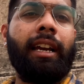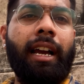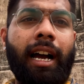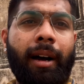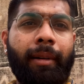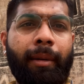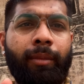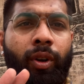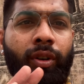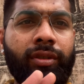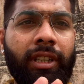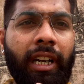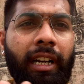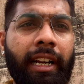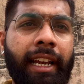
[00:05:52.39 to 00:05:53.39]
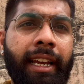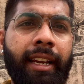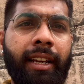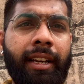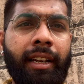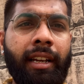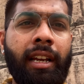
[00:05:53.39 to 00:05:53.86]
अब हम लोग चल रहे
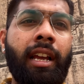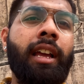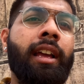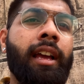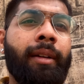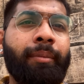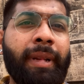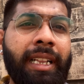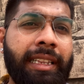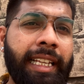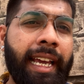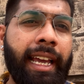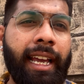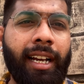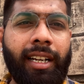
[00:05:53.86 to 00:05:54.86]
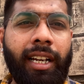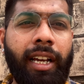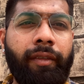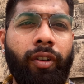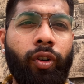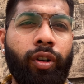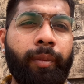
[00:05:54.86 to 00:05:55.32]
हैं मिलते हैं अगले
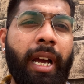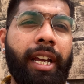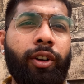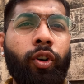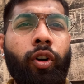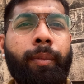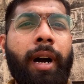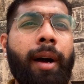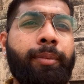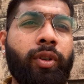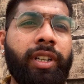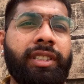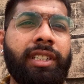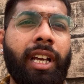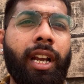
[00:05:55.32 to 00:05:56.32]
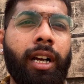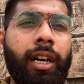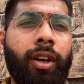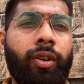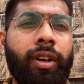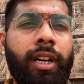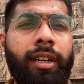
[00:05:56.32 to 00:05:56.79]
व्लॉग में आई होप आपको अच्छा लगा
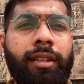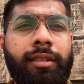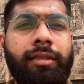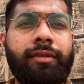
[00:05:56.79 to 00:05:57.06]
होगा